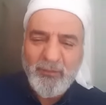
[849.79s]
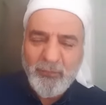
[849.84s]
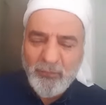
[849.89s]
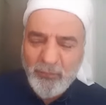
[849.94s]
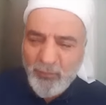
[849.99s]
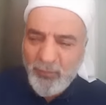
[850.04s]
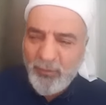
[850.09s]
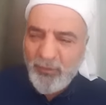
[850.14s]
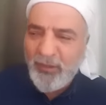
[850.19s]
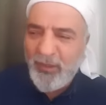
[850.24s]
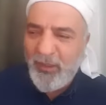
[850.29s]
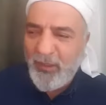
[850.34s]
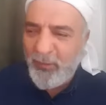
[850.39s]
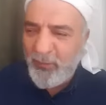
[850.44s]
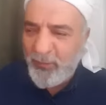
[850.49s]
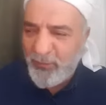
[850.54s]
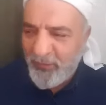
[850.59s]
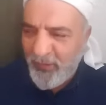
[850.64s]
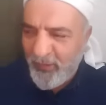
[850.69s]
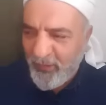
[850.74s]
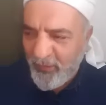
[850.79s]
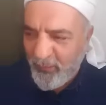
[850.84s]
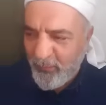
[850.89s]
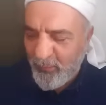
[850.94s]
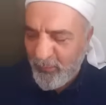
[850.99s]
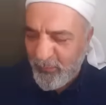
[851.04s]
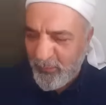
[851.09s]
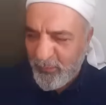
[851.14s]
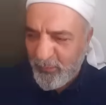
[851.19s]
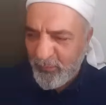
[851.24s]
Dünya onların
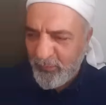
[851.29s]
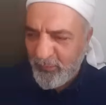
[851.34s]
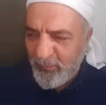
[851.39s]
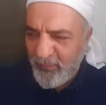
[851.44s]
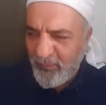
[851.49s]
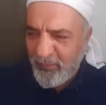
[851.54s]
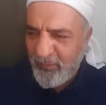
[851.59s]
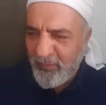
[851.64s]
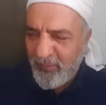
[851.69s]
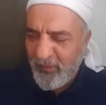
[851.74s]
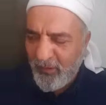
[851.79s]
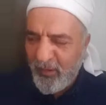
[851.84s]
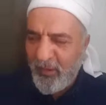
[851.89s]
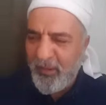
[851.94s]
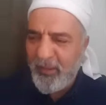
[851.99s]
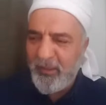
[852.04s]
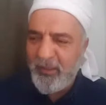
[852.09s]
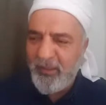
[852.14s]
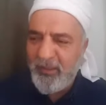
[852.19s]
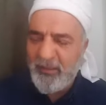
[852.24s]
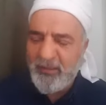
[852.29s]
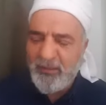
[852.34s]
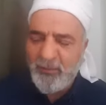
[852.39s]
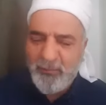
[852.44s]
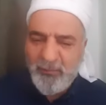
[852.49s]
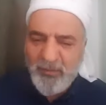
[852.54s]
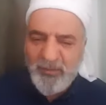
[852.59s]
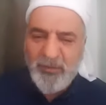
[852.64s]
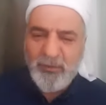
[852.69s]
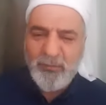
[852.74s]
olsun, ahiret
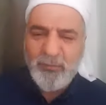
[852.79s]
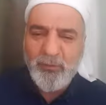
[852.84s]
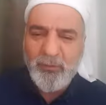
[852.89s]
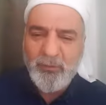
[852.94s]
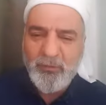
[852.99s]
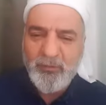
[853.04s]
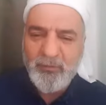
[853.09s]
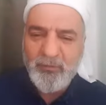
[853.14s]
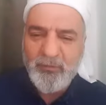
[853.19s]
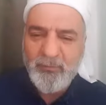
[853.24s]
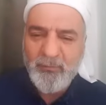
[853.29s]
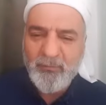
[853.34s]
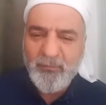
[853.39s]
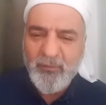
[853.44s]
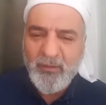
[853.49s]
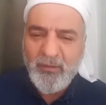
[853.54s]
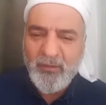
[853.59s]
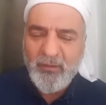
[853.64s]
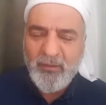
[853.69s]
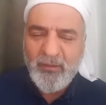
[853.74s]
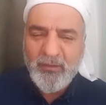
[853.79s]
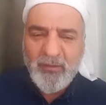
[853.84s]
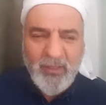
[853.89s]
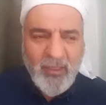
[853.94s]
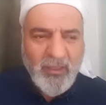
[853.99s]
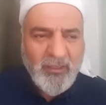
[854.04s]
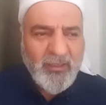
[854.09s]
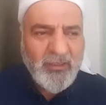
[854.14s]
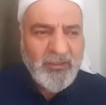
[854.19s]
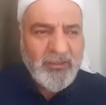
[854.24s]
bizim olsun.
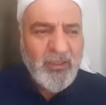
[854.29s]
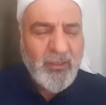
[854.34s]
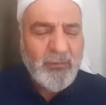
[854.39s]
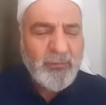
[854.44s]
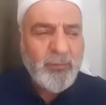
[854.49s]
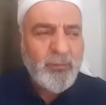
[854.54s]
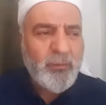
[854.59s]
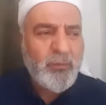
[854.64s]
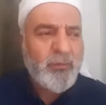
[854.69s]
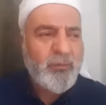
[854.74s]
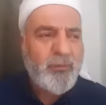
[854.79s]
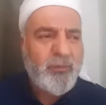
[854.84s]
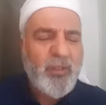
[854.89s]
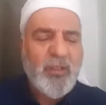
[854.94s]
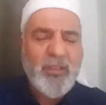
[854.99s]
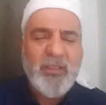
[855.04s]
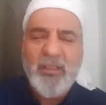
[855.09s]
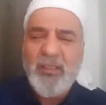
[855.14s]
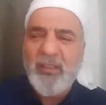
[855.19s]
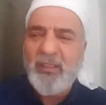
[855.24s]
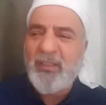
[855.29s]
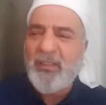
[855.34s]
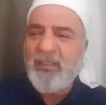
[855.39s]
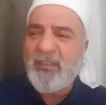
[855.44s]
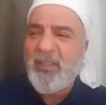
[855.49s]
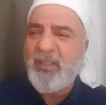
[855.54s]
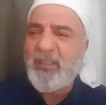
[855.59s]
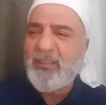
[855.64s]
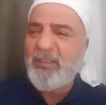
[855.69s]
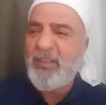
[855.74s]
Kardeşler bu fakirliği
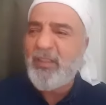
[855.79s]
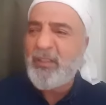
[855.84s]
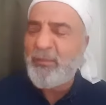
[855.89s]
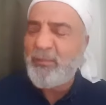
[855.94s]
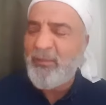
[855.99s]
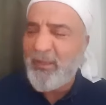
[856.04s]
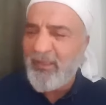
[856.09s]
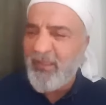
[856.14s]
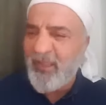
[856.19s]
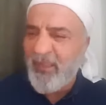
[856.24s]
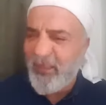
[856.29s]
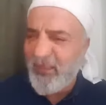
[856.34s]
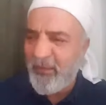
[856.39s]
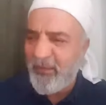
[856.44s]
tercih etmek değil.